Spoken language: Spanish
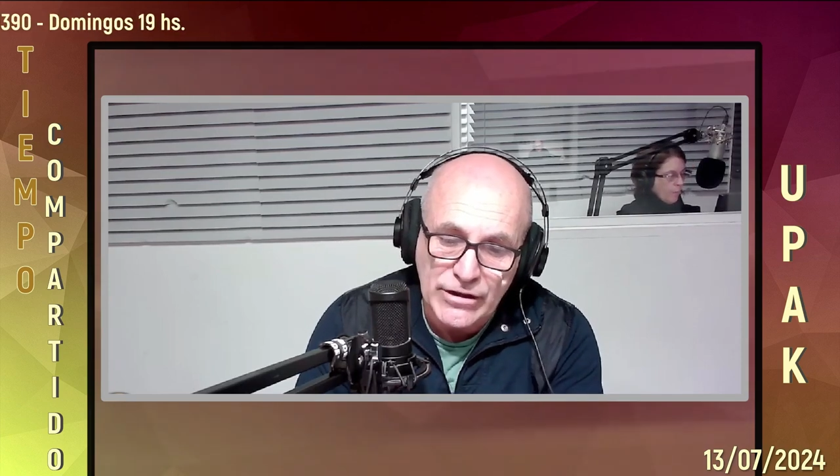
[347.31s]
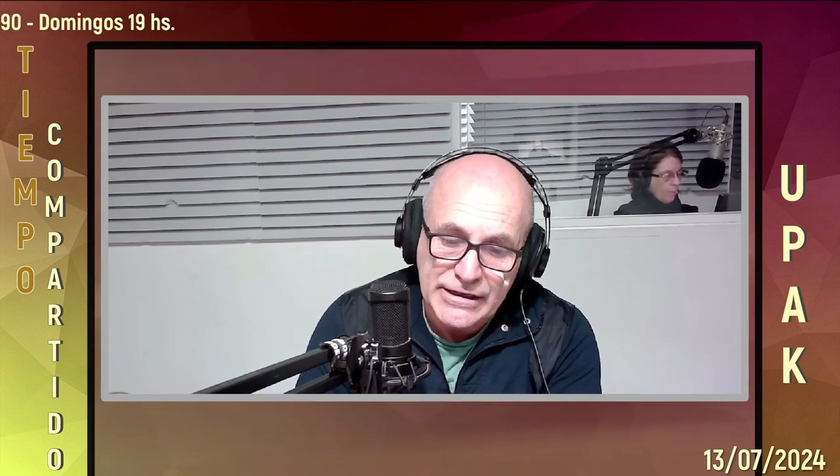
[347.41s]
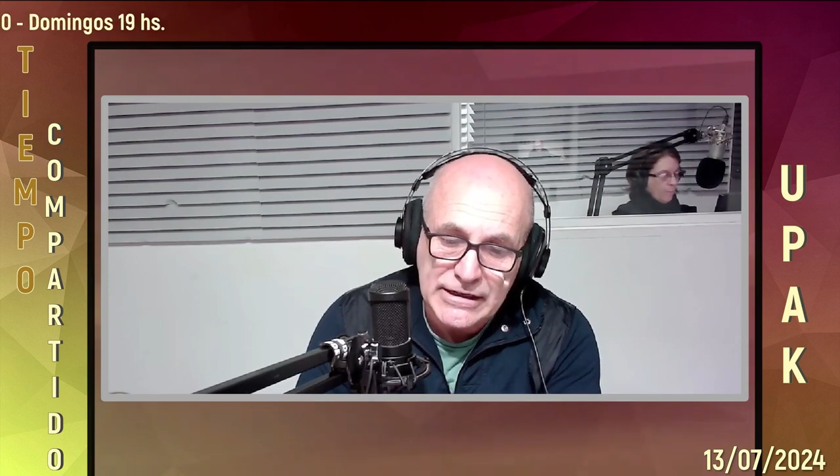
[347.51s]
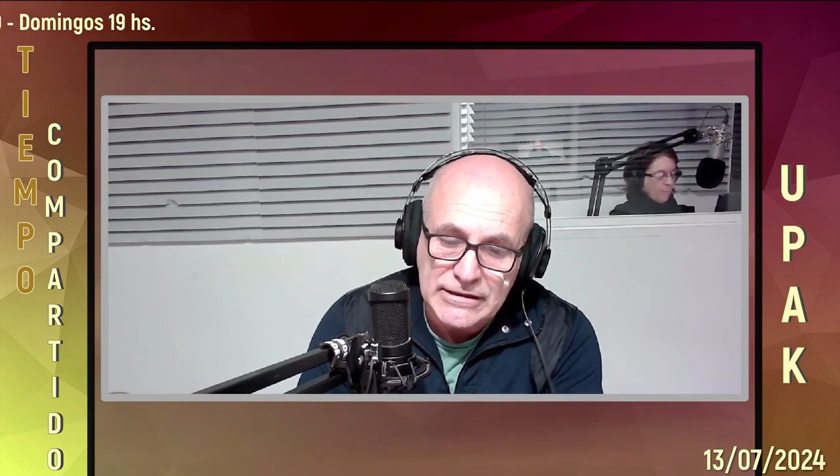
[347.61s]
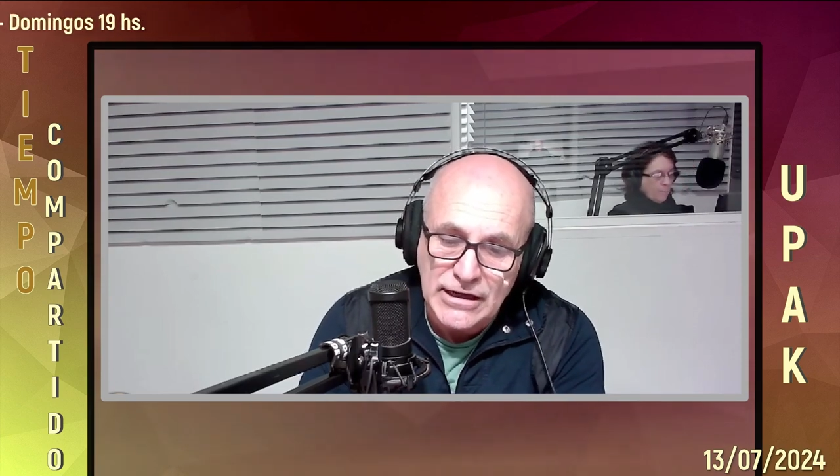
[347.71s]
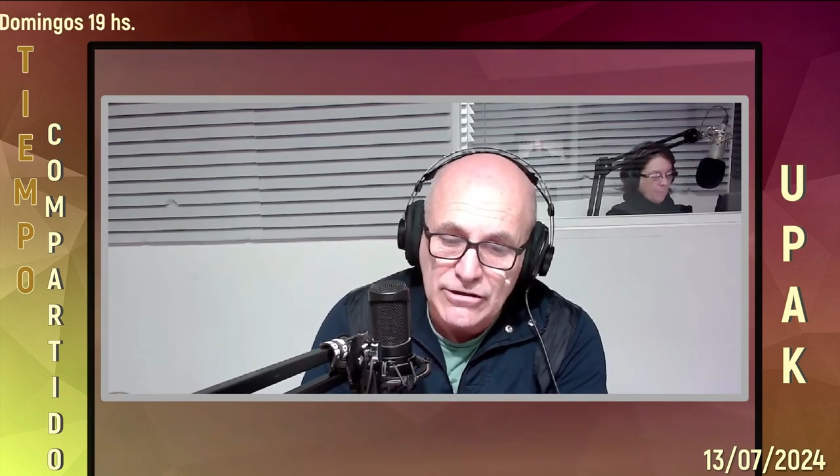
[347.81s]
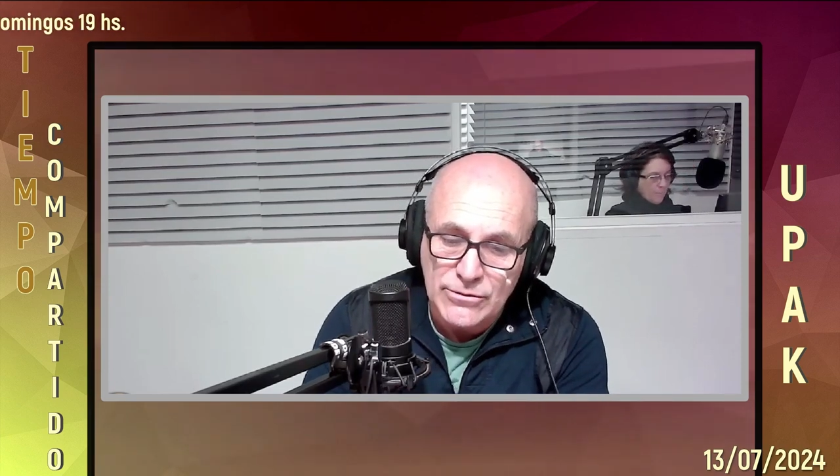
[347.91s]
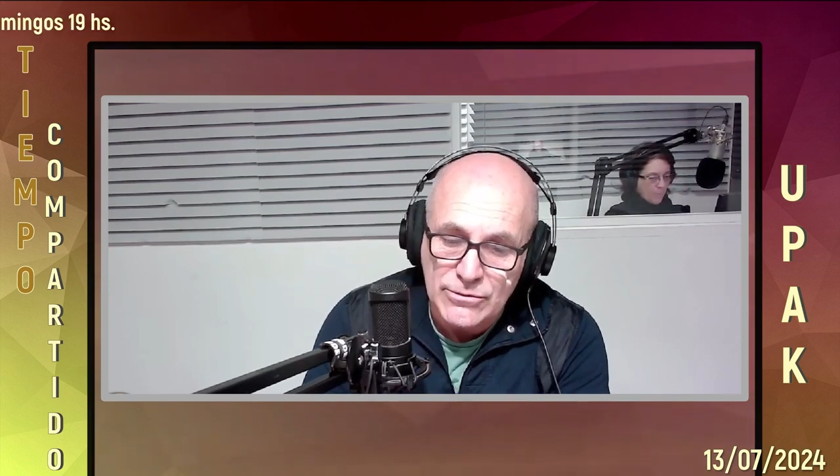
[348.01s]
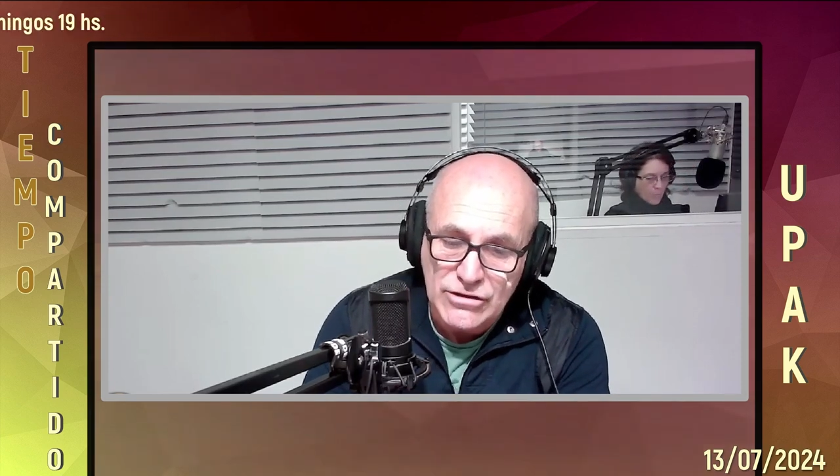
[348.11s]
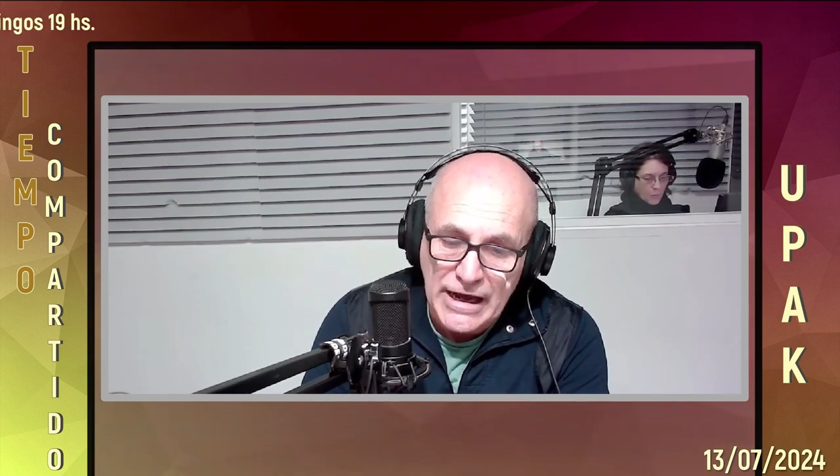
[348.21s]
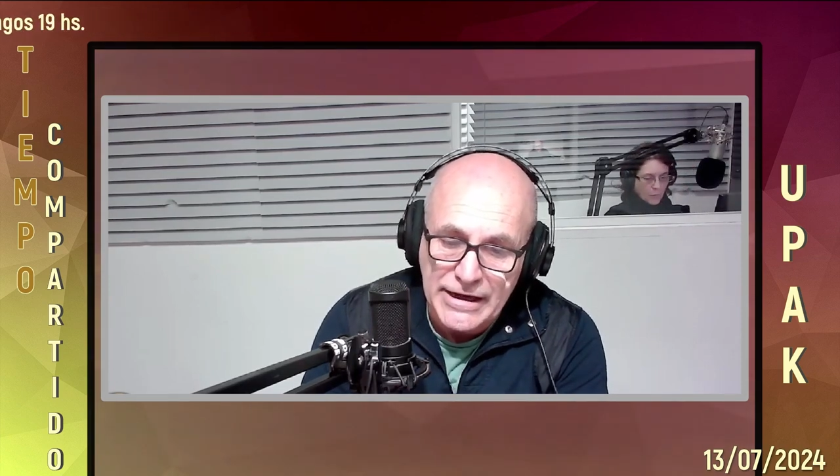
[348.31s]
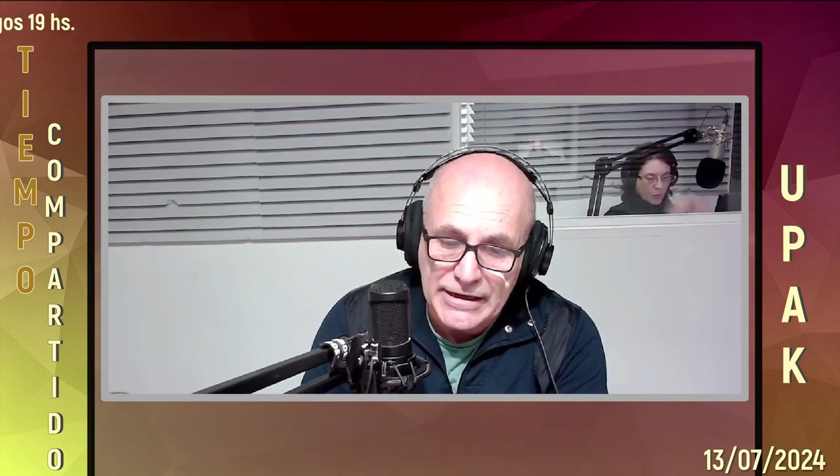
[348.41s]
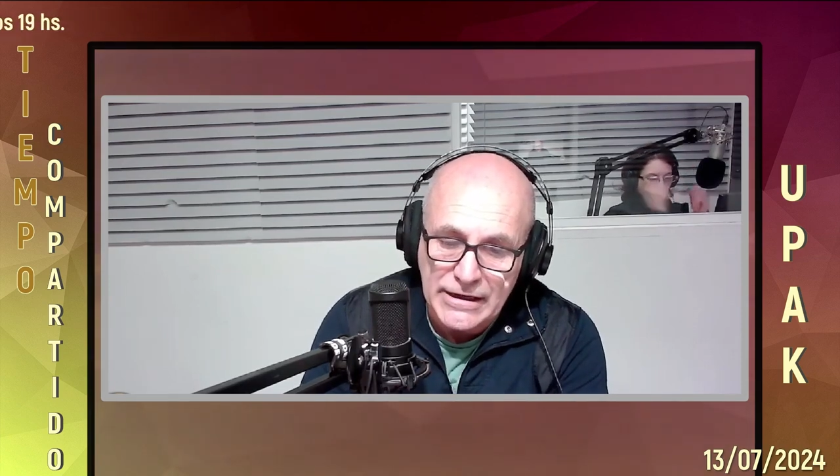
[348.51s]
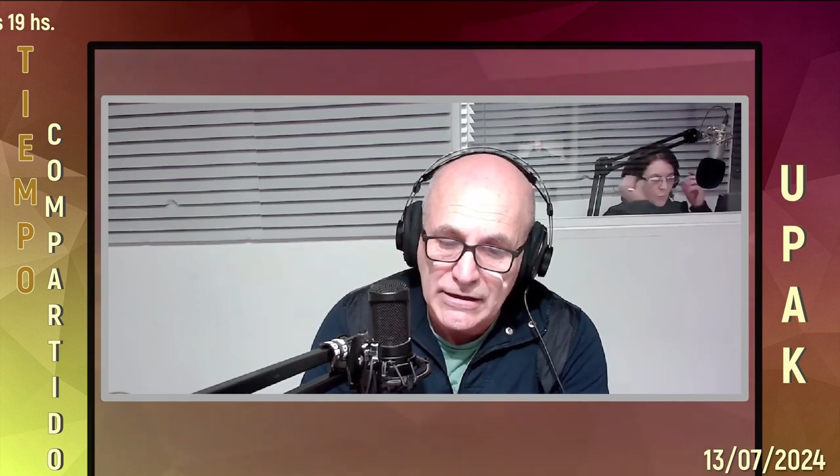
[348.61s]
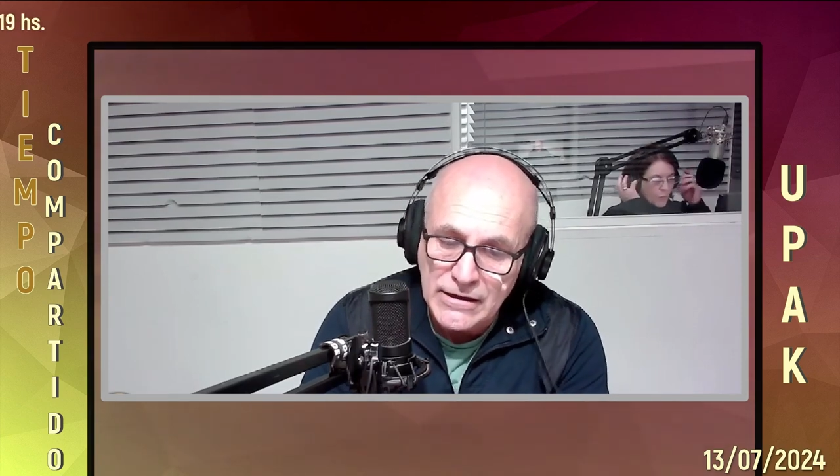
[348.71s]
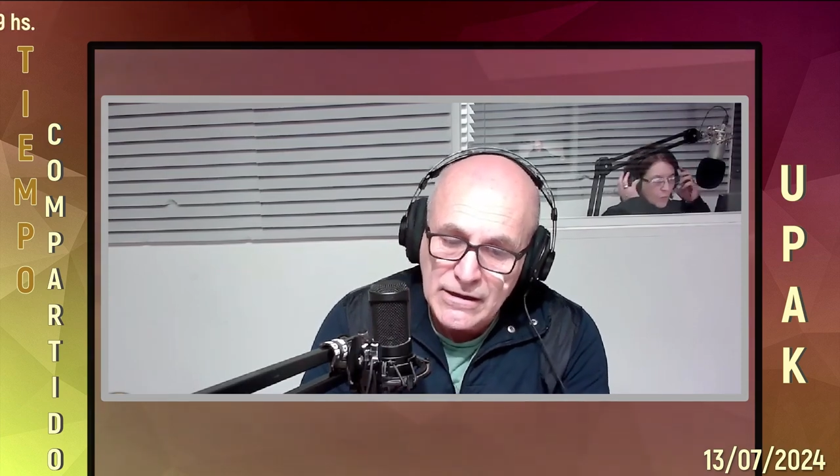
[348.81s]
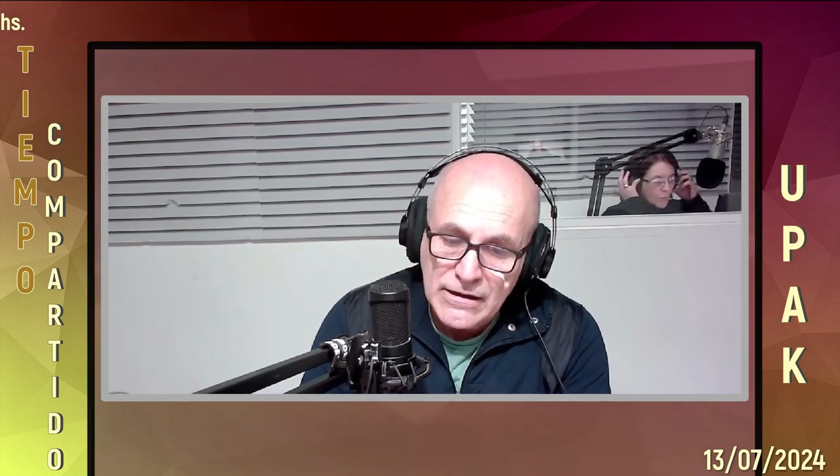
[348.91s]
de Natalio Botania,